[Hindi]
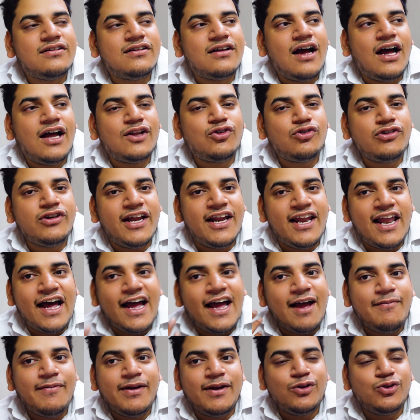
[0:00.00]
हाँ तो
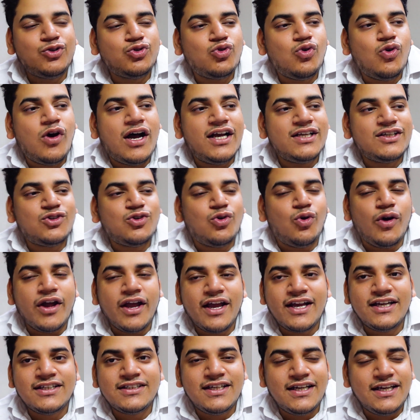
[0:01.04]
नहलाया मैंने उसको आज तो
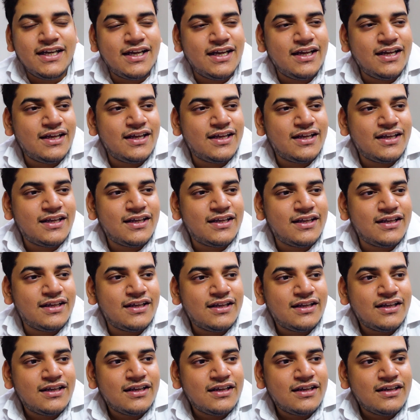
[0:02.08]
होएंगे सिल्की
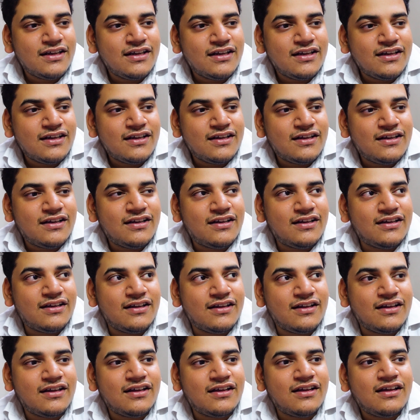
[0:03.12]
हाँ, देखो
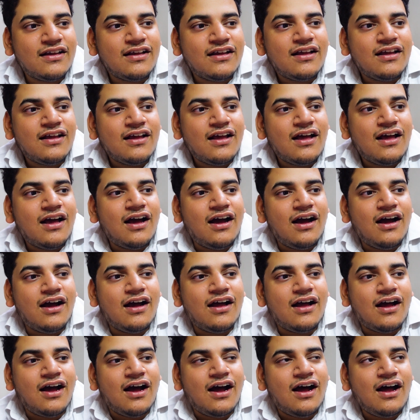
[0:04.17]
शाइन तो देखो तुम
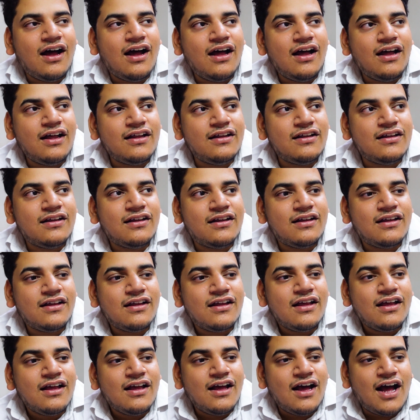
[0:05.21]
हाँ
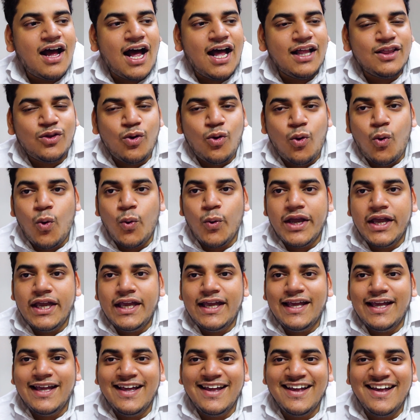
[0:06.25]
हाँ तो
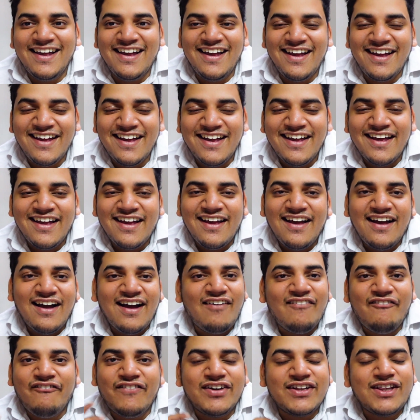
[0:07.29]
होगी
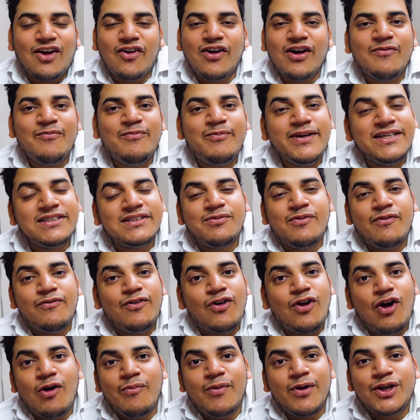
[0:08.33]
अब बताओ ये बीच में
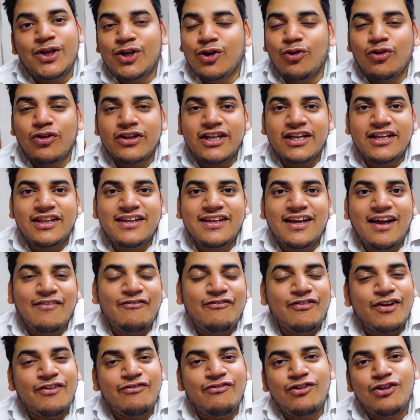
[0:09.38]
ब्लॉग में टोक देती है
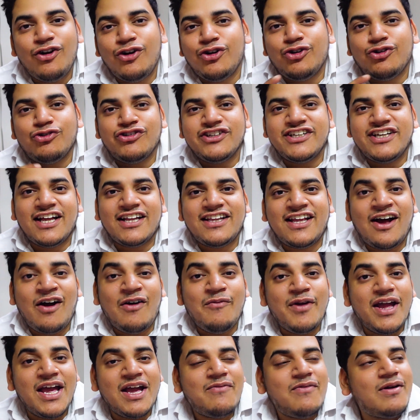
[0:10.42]
फिर फ्लो टूट जाता है
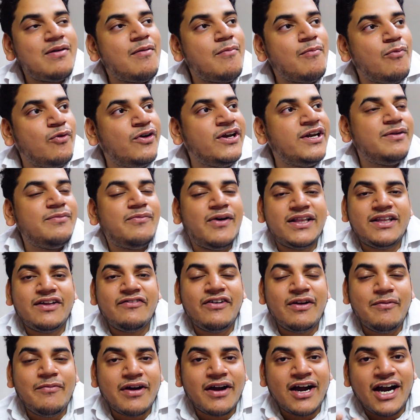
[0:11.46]
हम एक बार में बोल नहीं पाते
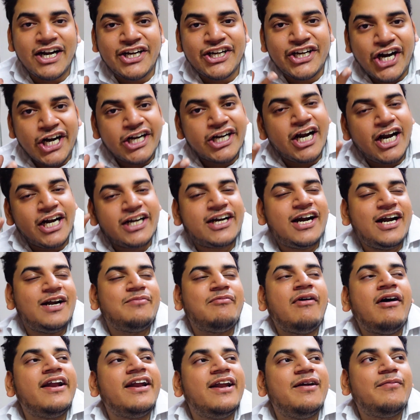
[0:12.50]
फिर हमें कट कट कट कट
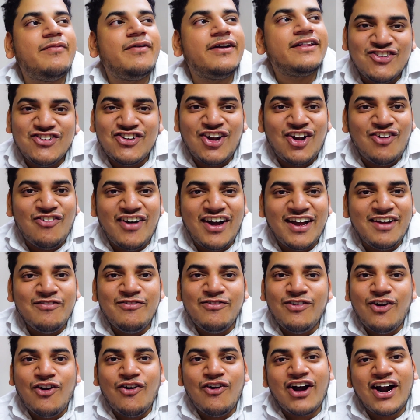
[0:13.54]
मारने पड़ते चलो भाई
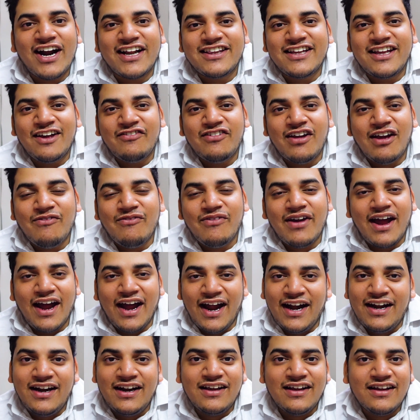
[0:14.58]
ब्लॉग करते हैं हम यहीं पे
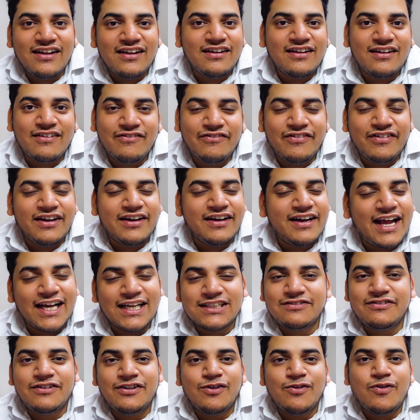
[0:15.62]
एंड हाँ, फिर
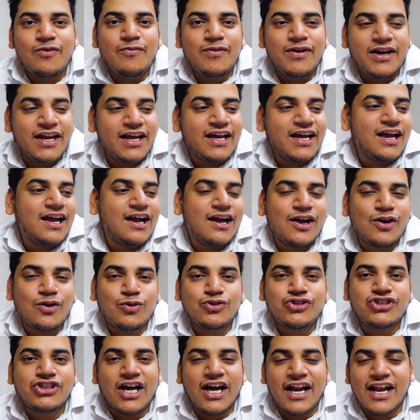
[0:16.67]
नेक्स्ट वीडियो में मिलेंगे अगर
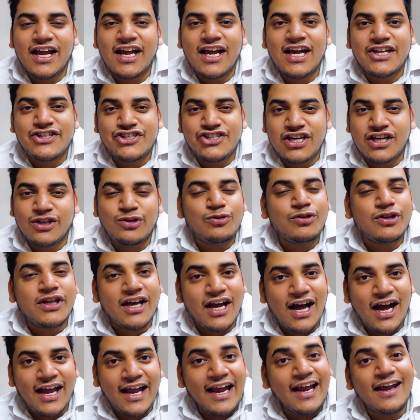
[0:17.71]
कुछ करेंगे अच्छा तो
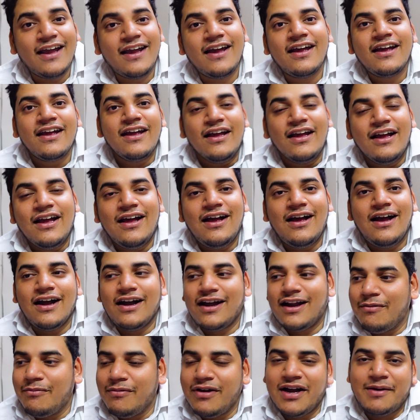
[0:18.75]
दिखाएंगे
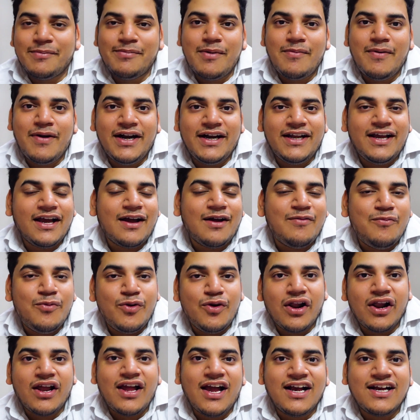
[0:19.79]
अगर हम घर पे बैठ के
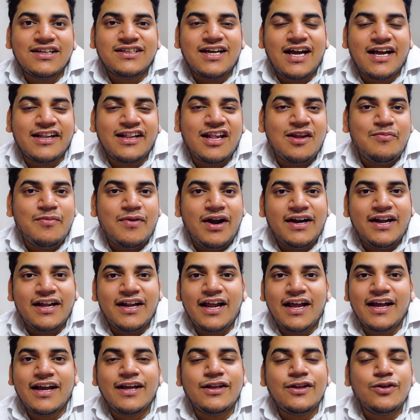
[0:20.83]
कंप्यूटर के आगे सारा दिन बैठे
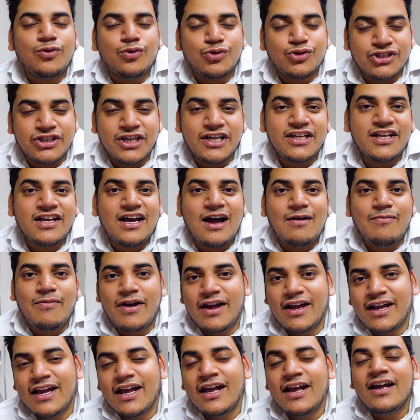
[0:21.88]
रहेंगे तो कुछ नहीं दिखा
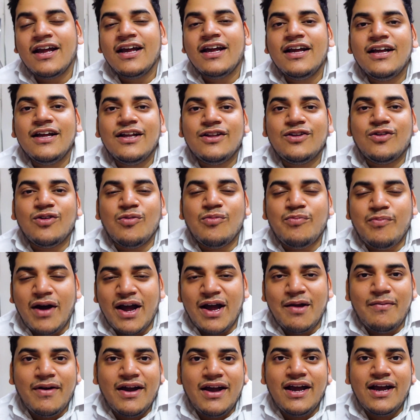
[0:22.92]
पाएंगे तो
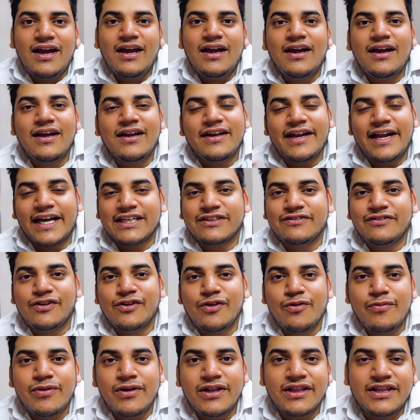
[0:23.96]
बाय बाय नेक्स्ट
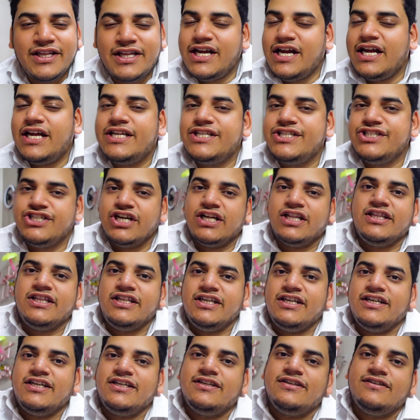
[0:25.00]
वीडियो में मिलते हैं
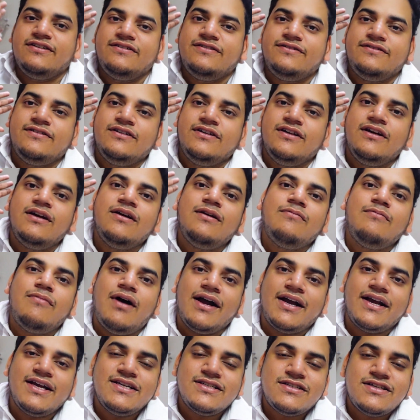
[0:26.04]
जल्दी
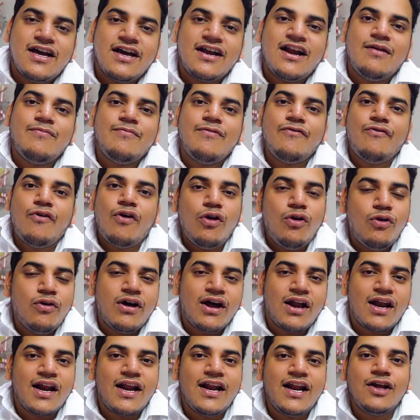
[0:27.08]
बाकी इंस्टाग्राम पे फॉलो
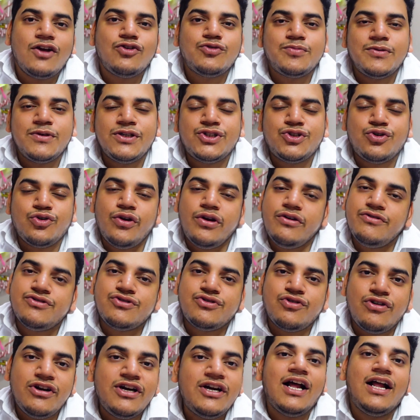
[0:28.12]
कर लेना उस पर स्टोरी स्टोरी